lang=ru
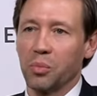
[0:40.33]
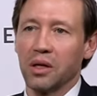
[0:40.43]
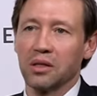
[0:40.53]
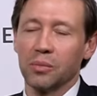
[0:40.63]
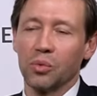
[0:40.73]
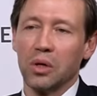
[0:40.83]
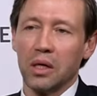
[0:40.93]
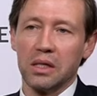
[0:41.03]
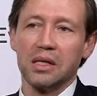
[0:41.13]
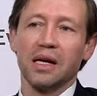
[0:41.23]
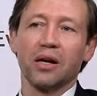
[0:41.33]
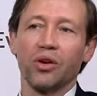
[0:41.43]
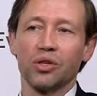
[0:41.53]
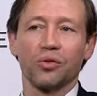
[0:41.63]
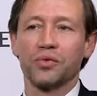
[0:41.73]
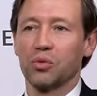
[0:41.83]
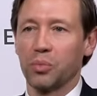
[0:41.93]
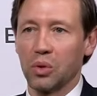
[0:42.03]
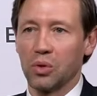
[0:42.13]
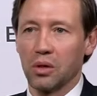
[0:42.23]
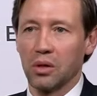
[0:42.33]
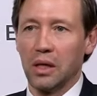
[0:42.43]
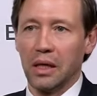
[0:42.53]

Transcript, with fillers: поэтому нельзя говорить, что все плохо.